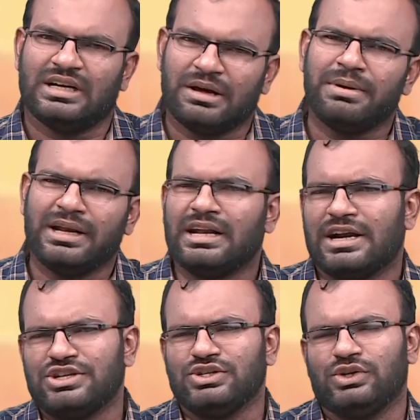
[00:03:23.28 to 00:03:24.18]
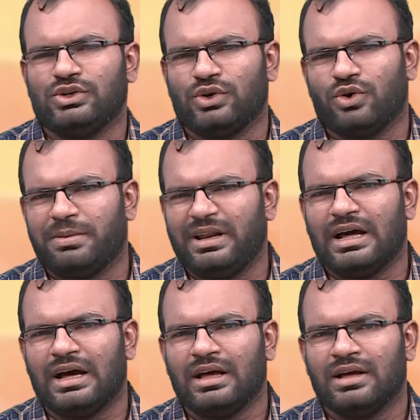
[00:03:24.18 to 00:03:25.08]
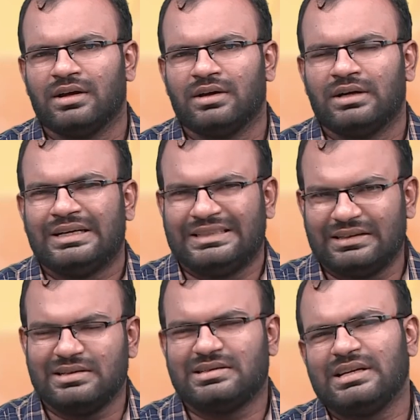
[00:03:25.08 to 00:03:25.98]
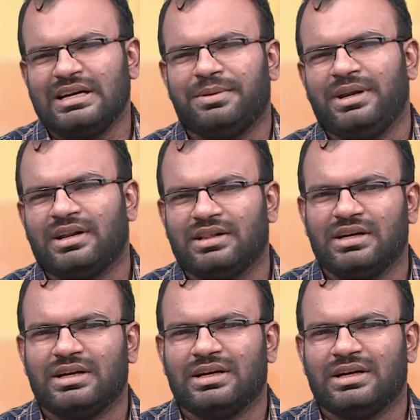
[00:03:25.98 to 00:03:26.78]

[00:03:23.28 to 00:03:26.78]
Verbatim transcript: நம்ம என்ன நினச்சிக்கிட்டு இருக்கிறோம் அப்படின்னா இந்த இசை அப்படின்றது